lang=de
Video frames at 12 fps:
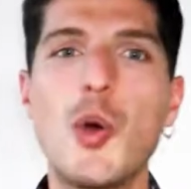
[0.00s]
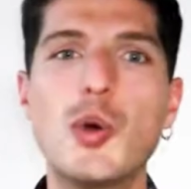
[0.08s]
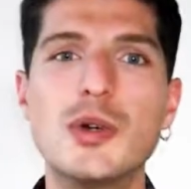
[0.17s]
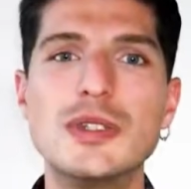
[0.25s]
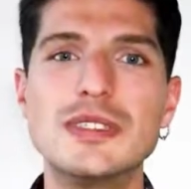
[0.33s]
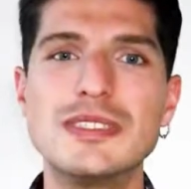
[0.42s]

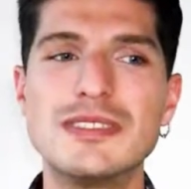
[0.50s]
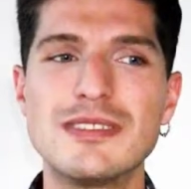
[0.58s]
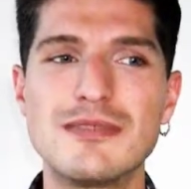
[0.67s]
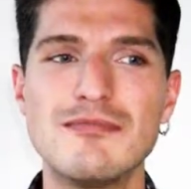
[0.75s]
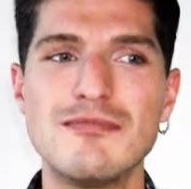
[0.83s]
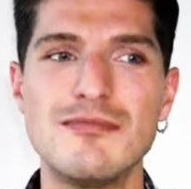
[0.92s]

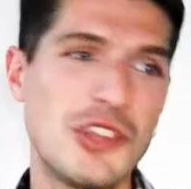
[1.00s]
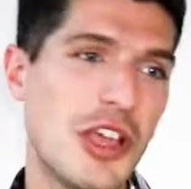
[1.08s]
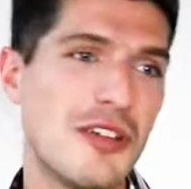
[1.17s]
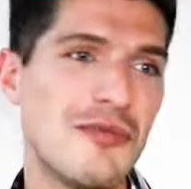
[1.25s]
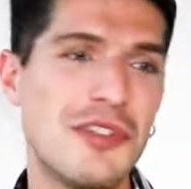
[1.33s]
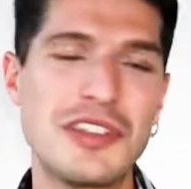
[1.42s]
und
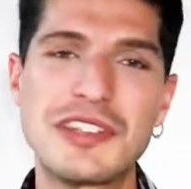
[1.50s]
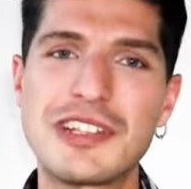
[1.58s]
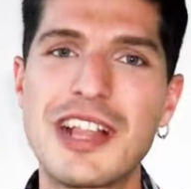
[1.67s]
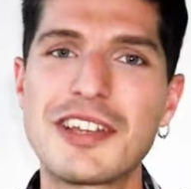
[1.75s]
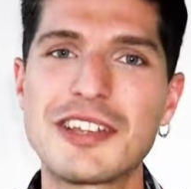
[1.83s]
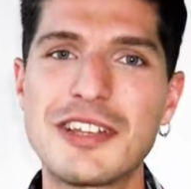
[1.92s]
ja, wenn ihr die
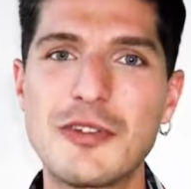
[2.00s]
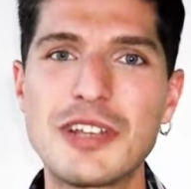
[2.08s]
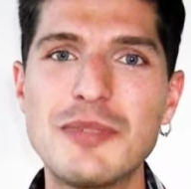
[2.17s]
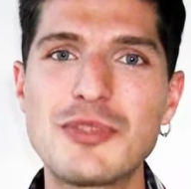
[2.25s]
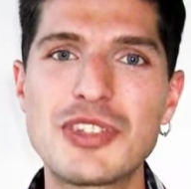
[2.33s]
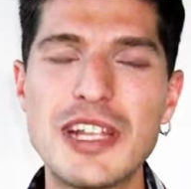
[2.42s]
Kleider dann
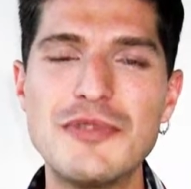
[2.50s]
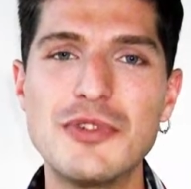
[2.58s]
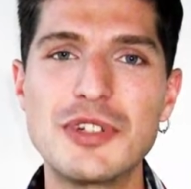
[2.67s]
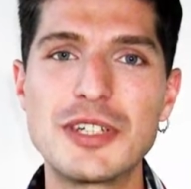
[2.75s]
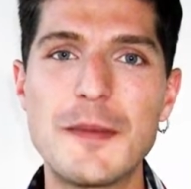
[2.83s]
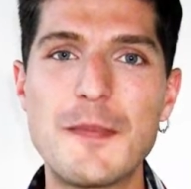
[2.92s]
online bestellen
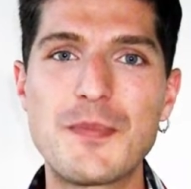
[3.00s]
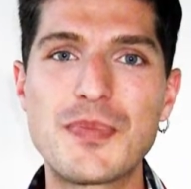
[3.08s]
wollt.